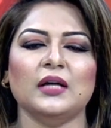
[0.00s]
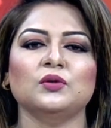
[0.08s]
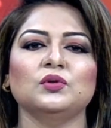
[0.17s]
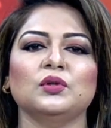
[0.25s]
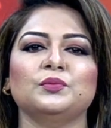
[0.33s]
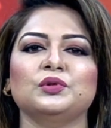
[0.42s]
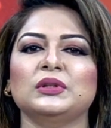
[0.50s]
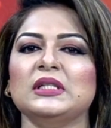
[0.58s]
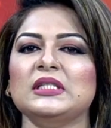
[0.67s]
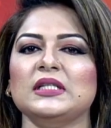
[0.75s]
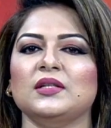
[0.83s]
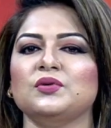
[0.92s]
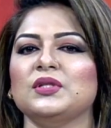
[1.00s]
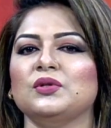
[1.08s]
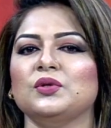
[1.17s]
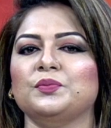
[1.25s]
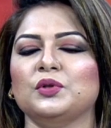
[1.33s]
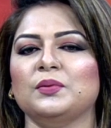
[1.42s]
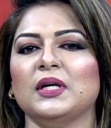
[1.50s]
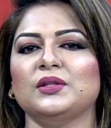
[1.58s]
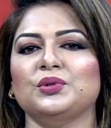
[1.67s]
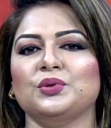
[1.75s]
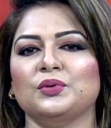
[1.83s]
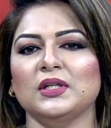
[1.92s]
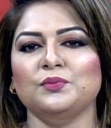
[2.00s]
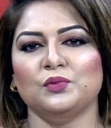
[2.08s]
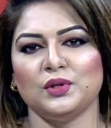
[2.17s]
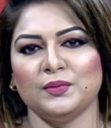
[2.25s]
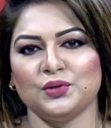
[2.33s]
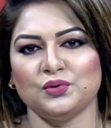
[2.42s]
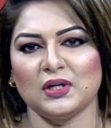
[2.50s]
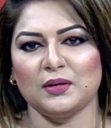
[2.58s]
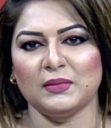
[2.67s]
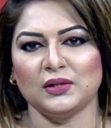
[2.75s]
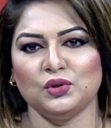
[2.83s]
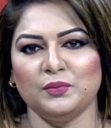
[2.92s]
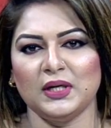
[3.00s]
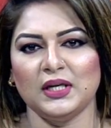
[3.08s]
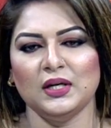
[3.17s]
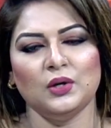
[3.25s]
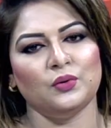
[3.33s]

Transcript: আনন্দমূর্তিজি রচিত প্রভাত সঙ্গীত পরিবেশনার মাধ্যমে